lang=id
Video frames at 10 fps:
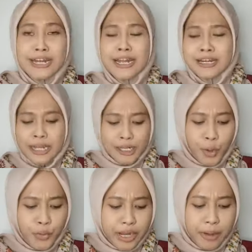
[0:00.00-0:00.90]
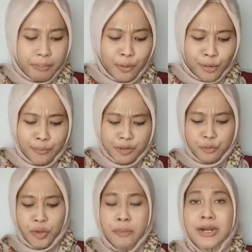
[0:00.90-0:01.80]
dan nggak tahu kenapa aku lebih
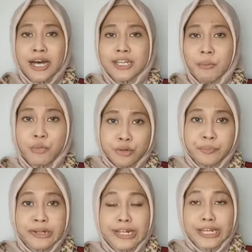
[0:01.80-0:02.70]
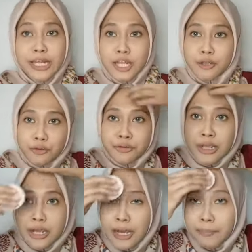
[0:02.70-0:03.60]
suka bedak tabur seperti ini terus
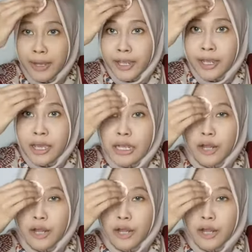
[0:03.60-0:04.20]
yang nggak pakai